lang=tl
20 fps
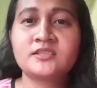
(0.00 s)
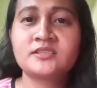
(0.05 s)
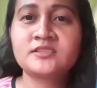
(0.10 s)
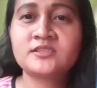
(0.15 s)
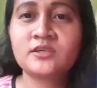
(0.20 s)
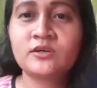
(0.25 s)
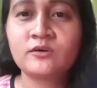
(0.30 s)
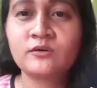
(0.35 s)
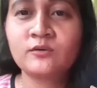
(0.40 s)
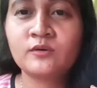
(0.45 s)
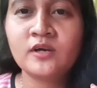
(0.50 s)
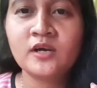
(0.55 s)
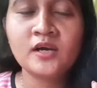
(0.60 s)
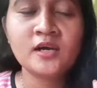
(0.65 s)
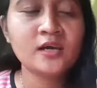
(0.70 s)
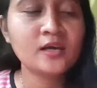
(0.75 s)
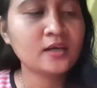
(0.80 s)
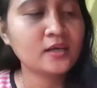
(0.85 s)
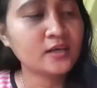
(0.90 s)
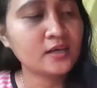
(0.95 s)
So,
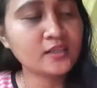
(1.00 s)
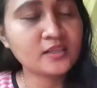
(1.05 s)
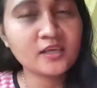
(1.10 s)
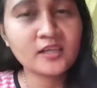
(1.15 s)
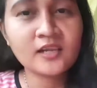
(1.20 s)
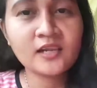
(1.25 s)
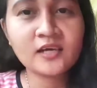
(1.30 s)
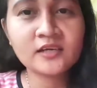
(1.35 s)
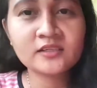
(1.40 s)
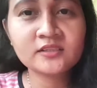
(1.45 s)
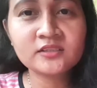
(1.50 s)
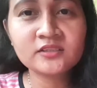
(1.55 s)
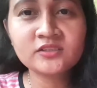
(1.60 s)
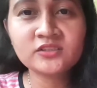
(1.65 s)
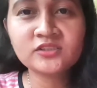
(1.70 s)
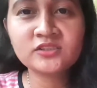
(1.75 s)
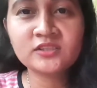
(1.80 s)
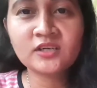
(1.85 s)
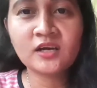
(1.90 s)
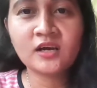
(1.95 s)
ganyan lang
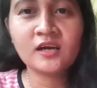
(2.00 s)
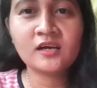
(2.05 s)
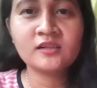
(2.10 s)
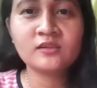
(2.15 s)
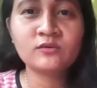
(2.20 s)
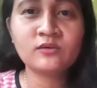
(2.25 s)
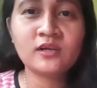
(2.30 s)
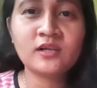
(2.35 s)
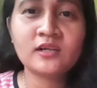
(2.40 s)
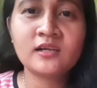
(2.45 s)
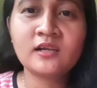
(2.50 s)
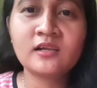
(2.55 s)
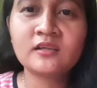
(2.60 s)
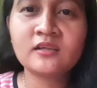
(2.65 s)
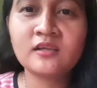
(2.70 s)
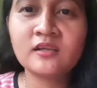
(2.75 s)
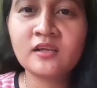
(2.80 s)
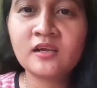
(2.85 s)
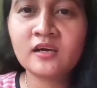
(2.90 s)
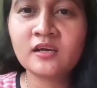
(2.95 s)
din siya, tulad lang
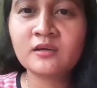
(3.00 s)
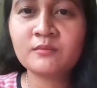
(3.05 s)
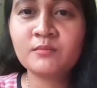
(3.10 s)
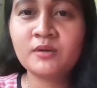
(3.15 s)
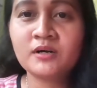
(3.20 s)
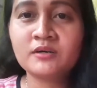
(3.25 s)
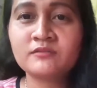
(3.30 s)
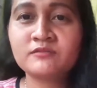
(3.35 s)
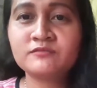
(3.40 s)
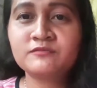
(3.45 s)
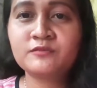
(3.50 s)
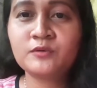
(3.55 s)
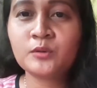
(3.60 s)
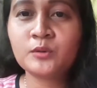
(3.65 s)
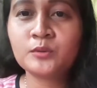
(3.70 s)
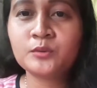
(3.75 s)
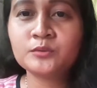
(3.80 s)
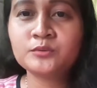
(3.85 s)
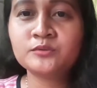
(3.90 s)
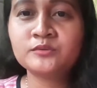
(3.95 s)
din ng ibang
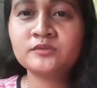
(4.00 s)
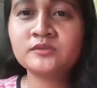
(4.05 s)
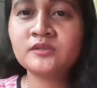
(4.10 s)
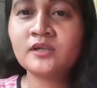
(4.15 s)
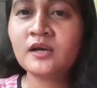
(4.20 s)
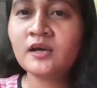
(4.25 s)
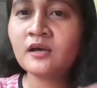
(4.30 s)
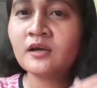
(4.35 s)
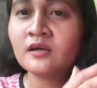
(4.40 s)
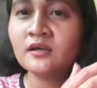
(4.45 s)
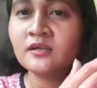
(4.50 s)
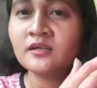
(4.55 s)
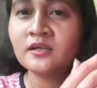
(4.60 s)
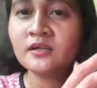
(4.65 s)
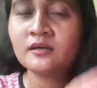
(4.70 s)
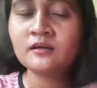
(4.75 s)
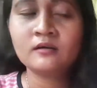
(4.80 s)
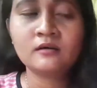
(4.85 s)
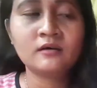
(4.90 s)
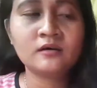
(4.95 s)
phone.
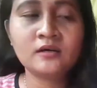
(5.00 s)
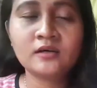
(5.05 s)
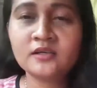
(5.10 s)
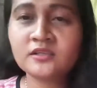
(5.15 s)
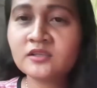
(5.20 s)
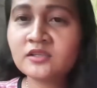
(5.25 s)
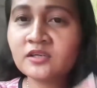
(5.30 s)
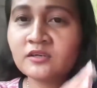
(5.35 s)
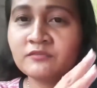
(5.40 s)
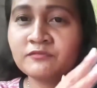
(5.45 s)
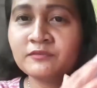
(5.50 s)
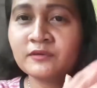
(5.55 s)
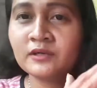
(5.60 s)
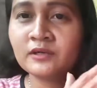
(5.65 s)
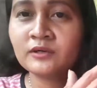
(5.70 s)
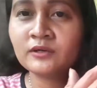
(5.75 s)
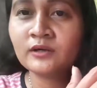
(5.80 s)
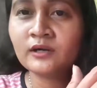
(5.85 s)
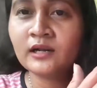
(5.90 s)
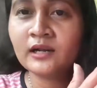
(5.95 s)
Uh, three
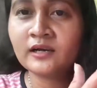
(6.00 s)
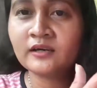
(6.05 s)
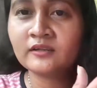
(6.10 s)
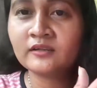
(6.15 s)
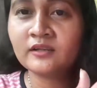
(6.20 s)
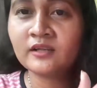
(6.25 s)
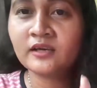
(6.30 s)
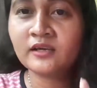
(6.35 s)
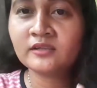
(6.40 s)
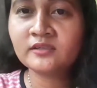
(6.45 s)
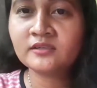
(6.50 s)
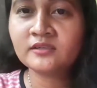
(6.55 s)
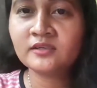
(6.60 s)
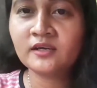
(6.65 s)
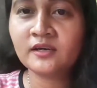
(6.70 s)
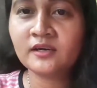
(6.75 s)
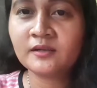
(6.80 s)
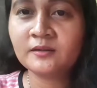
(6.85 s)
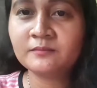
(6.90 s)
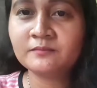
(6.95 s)
finger lang din,
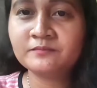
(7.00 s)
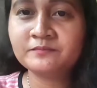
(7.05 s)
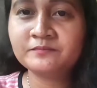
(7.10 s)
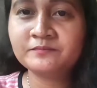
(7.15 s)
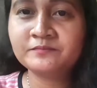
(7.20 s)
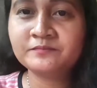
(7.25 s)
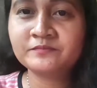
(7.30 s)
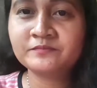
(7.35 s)
yan.